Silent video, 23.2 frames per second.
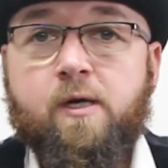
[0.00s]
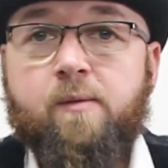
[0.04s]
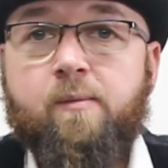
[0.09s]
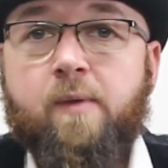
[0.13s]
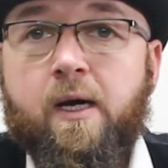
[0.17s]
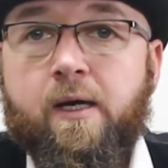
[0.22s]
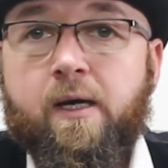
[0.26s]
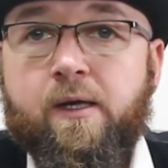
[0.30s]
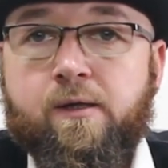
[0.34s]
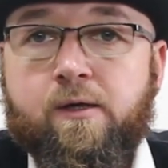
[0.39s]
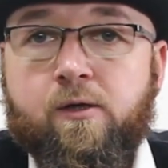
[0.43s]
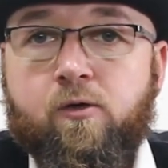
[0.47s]
ja
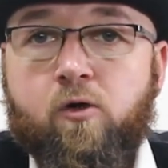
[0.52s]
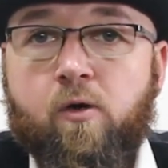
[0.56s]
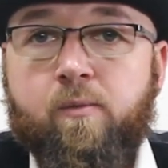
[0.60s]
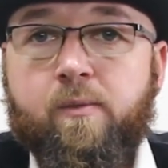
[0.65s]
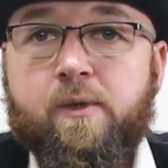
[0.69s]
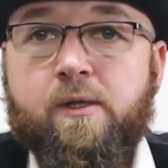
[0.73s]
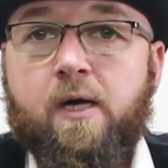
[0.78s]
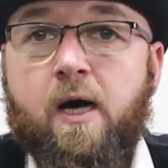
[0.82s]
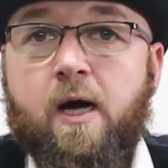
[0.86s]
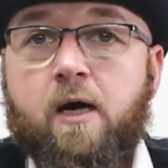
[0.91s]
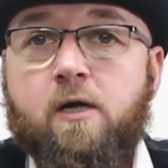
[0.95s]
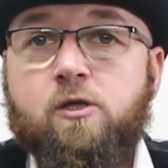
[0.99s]
mal in die
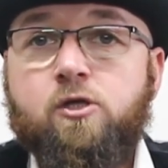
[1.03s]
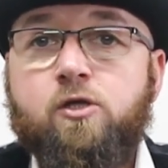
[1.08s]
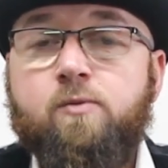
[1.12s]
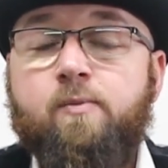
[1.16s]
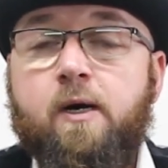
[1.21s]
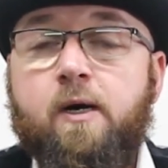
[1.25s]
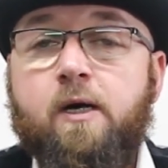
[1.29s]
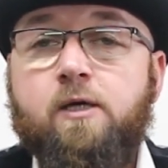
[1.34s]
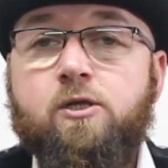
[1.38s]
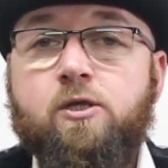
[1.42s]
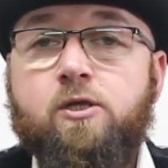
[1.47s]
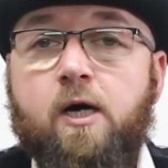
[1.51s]
Kommentare
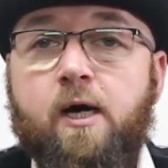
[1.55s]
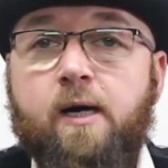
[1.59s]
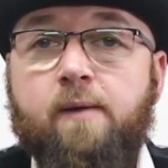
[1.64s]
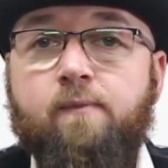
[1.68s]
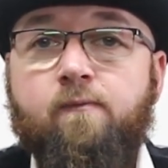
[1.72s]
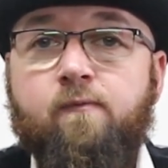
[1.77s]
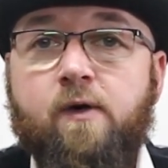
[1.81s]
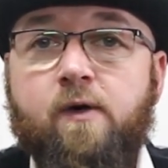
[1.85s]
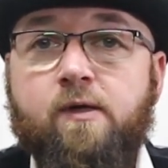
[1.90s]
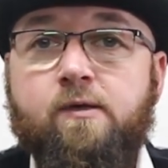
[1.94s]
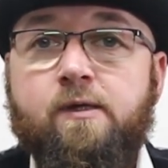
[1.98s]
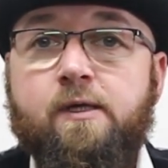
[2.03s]

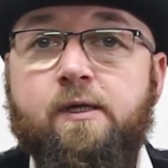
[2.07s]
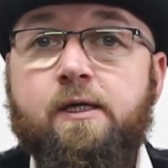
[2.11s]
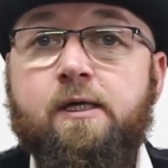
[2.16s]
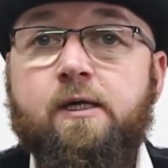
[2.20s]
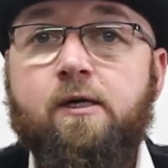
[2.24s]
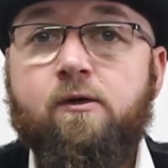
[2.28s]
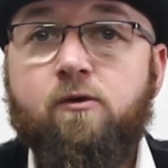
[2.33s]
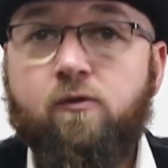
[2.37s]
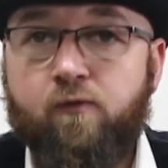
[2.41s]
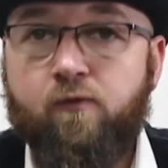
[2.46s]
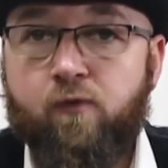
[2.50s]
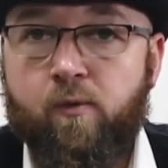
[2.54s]
schreiben, was
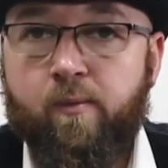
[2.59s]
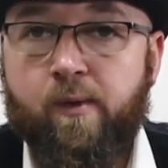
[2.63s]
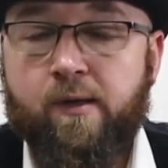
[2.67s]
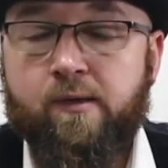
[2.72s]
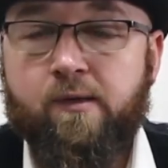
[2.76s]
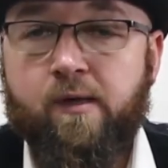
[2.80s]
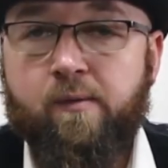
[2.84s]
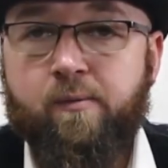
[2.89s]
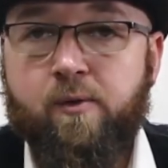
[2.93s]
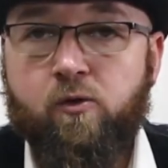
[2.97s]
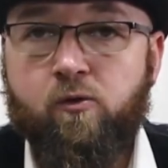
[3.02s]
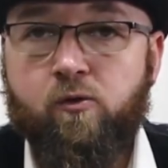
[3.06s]
ihr so für
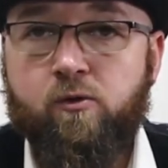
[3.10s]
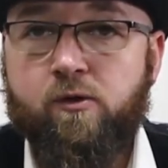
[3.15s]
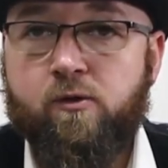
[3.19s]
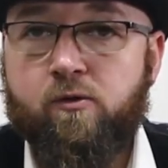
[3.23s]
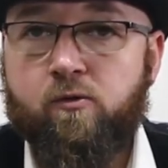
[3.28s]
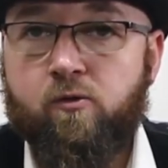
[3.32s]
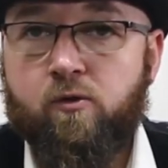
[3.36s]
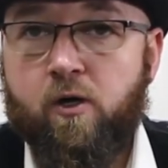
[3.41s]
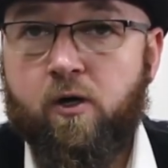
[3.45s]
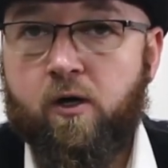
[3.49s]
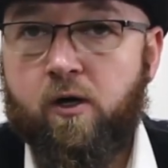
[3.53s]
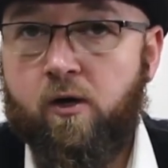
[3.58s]
Messer benutzt
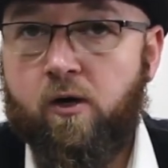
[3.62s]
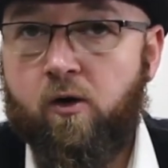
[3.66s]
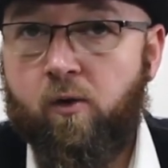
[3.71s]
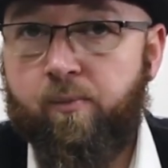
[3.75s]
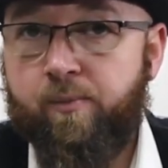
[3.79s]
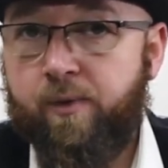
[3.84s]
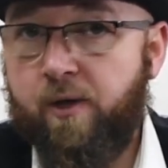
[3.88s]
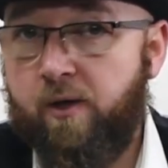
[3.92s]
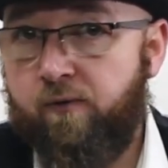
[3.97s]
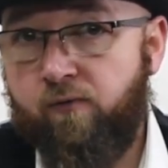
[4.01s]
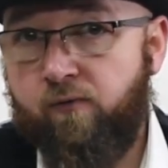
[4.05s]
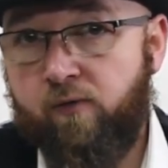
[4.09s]
oder
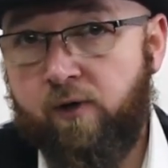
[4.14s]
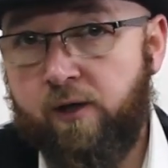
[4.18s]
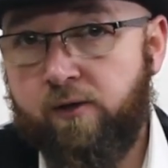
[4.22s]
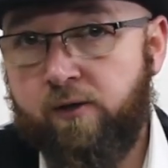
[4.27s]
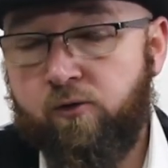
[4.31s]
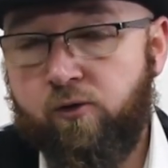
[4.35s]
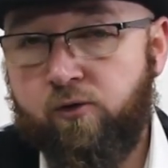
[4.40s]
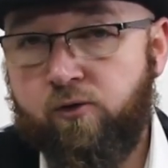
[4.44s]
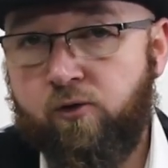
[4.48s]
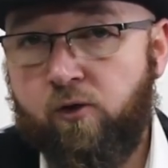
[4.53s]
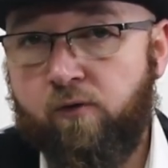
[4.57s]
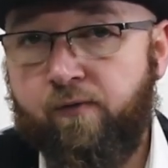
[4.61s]
ob ihr vielleicht
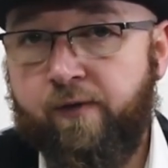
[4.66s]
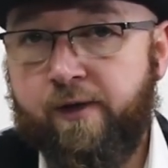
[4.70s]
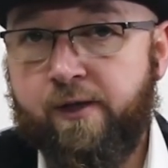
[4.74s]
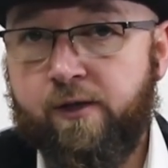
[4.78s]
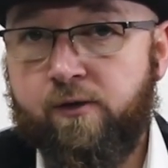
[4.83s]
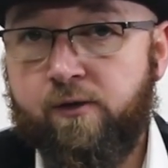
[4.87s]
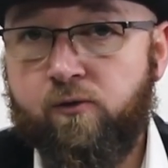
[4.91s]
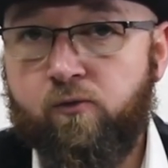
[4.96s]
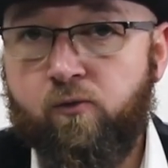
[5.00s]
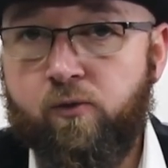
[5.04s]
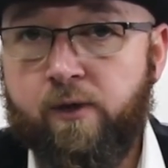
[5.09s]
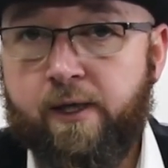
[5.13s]
euch noch
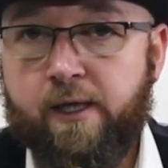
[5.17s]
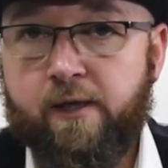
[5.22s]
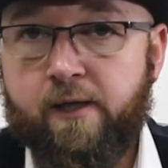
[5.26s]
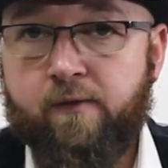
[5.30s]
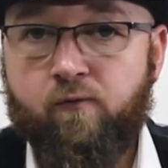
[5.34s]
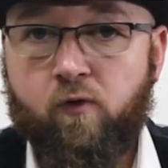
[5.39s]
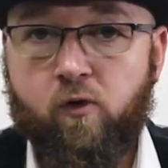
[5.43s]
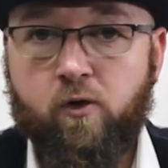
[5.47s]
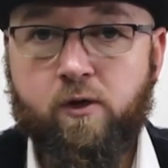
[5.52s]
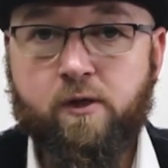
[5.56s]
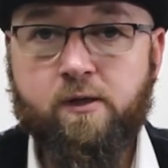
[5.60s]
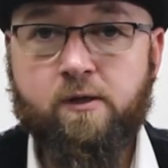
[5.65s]
welche
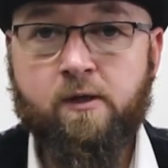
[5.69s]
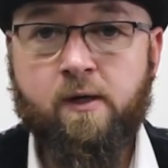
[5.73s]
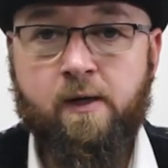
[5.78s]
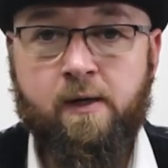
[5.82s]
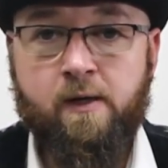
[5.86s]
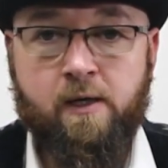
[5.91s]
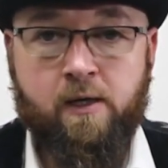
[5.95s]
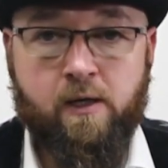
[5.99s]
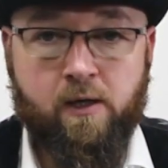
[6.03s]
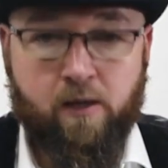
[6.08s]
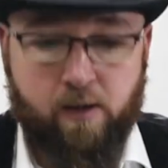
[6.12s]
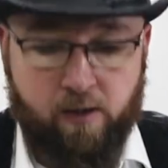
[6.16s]
zulegen wollt.
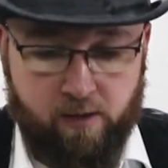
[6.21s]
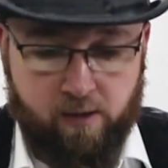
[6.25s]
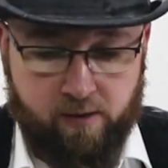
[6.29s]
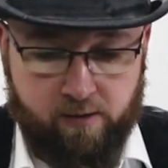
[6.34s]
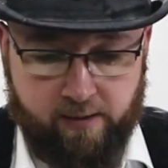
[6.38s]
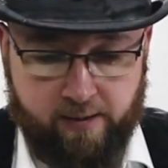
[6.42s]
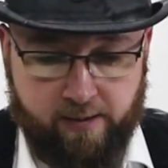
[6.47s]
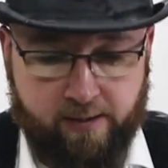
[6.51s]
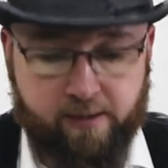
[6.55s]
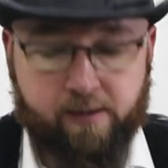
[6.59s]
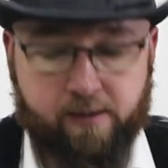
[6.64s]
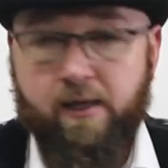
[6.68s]

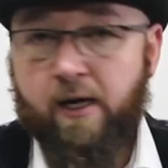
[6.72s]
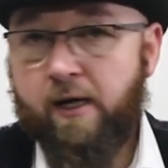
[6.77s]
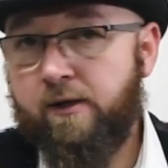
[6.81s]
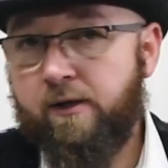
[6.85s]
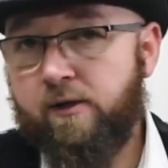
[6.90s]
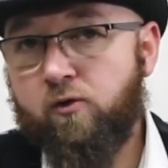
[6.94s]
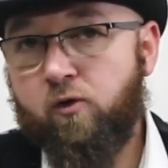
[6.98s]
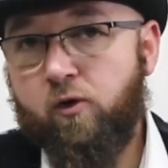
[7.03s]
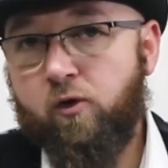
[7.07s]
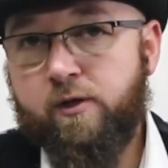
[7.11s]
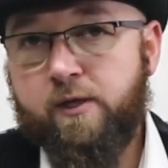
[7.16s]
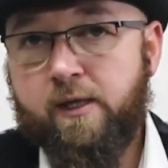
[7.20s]
Einen Link kann
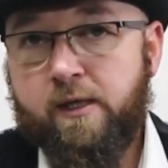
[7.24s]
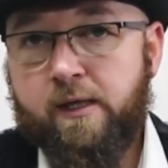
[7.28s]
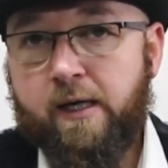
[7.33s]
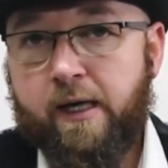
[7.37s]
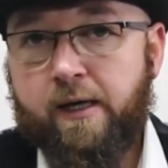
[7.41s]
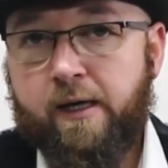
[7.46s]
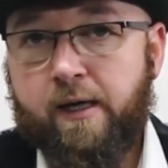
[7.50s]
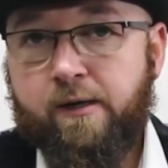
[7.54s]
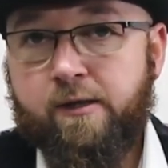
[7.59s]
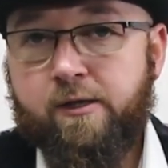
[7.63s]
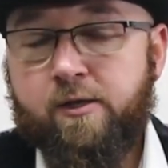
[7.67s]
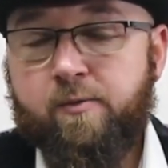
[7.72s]
ich euch hier
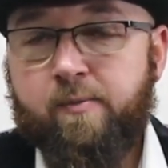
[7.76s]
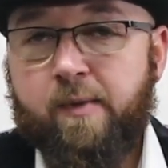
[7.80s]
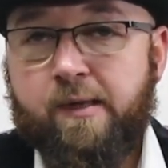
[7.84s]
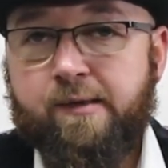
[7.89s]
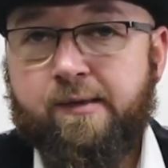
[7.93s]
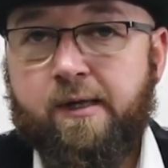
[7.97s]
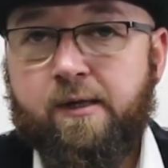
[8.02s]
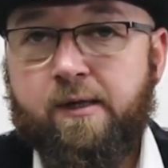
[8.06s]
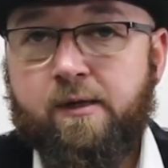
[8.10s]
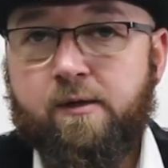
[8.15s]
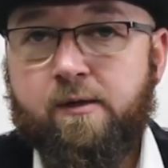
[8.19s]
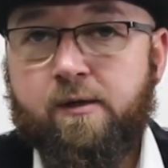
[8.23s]
leider nicht mehr
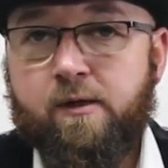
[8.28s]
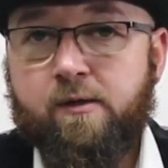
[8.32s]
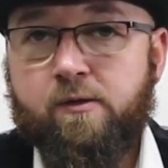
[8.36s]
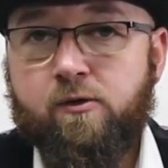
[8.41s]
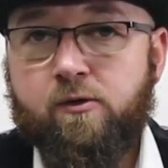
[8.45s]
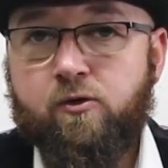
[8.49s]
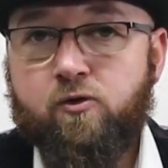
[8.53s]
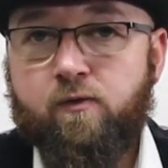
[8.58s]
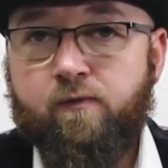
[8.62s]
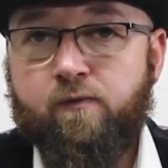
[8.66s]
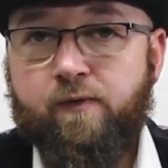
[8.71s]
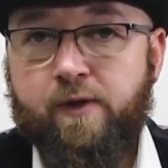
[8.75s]
senden, das
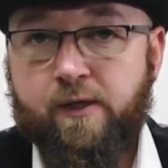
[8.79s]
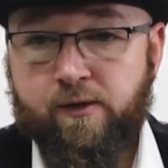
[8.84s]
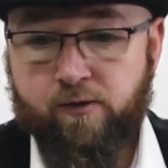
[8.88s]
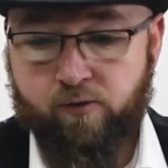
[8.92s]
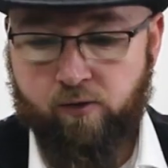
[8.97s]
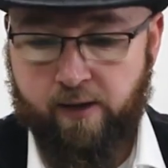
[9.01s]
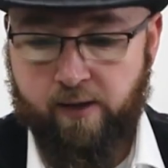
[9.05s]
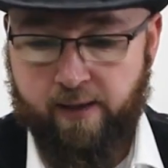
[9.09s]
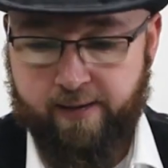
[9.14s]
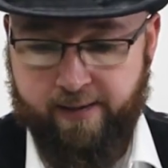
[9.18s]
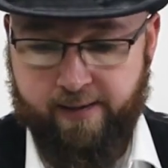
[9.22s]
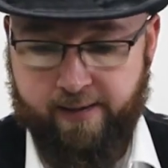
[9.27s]
ist schon viel
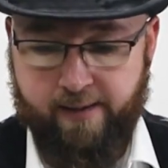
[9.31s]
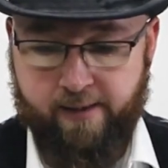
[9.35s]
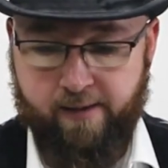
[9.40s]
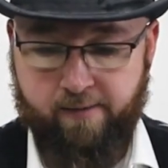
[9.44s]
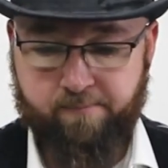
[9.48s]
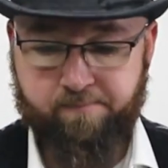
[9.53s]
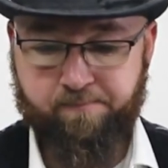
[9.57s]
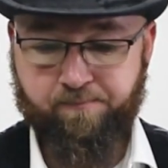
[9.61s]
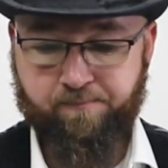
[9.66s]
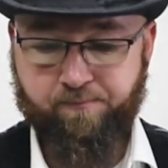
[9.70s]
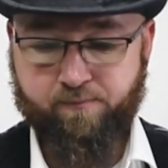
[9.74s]
zu lange her.